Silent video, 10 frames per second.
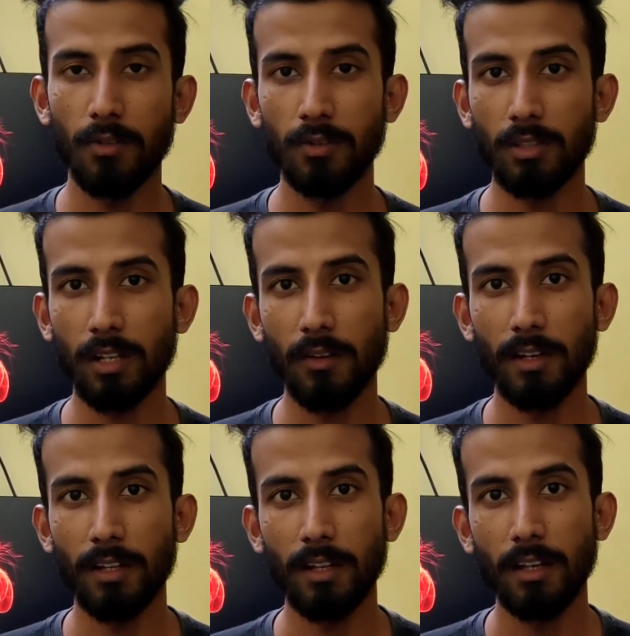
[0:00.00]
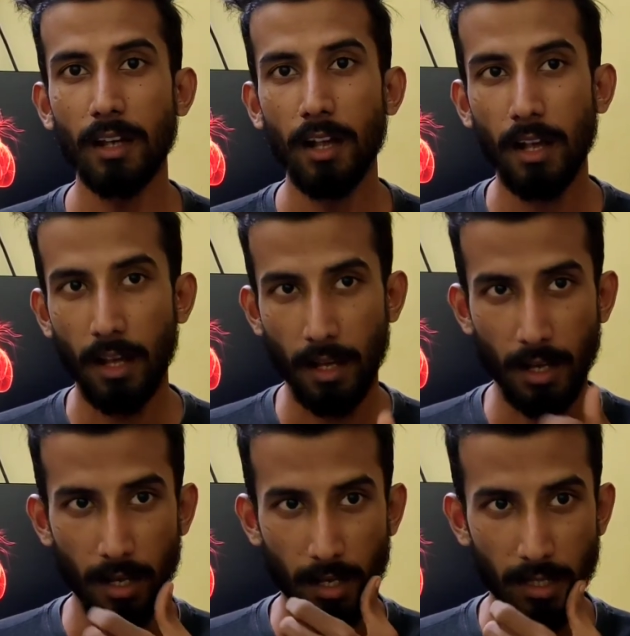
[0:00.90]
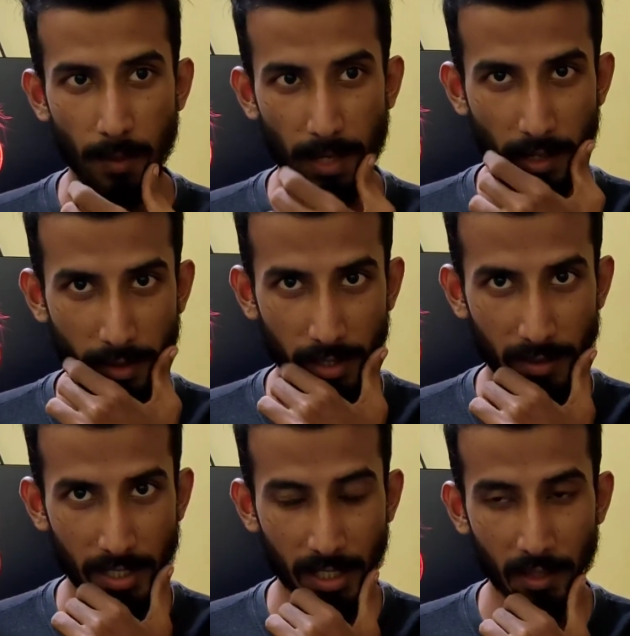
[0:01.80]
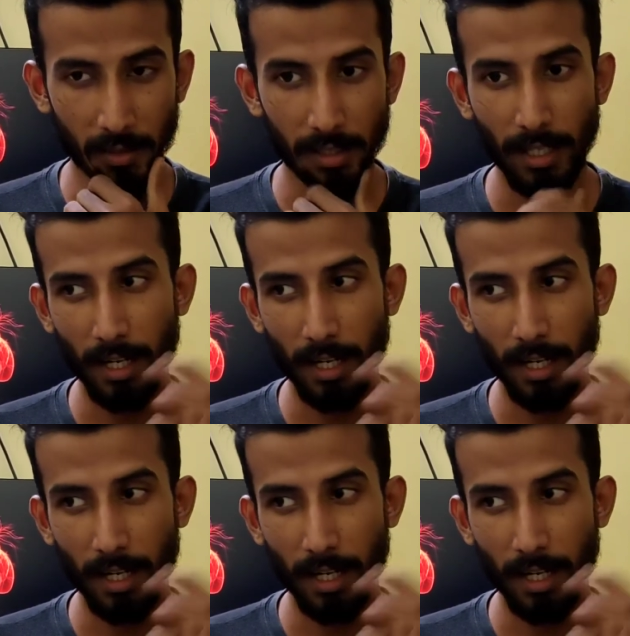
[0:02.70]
நியூஸஸ்லாம் வருது இந்த மாதிரி வந்து விஷயத்துக்கு வந்து